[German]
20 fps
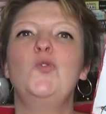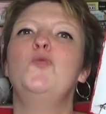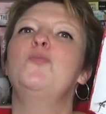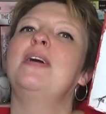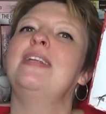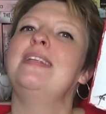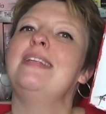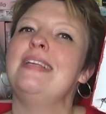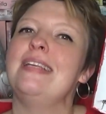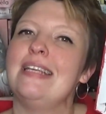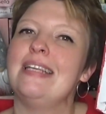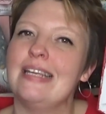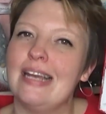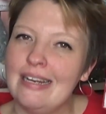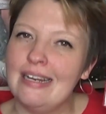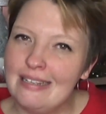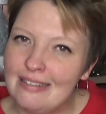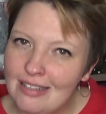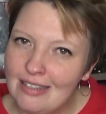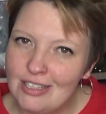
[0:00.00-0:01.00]
über die ich
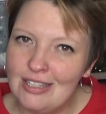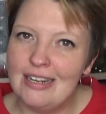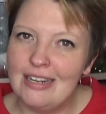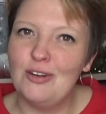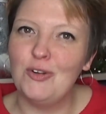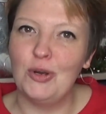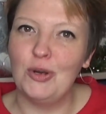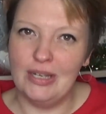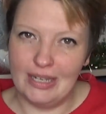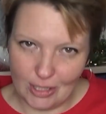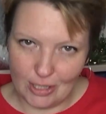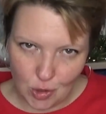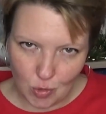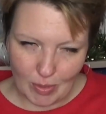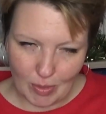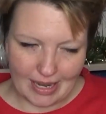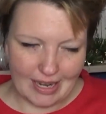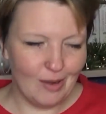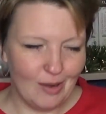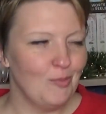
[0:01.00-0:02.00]
an dieser Stelle noch nicht
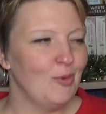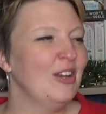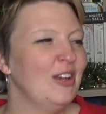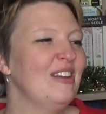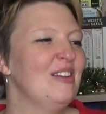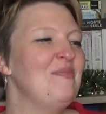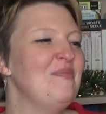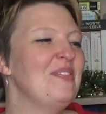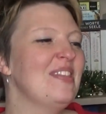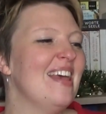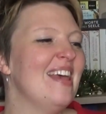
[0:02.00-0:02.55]
sprechen möchte.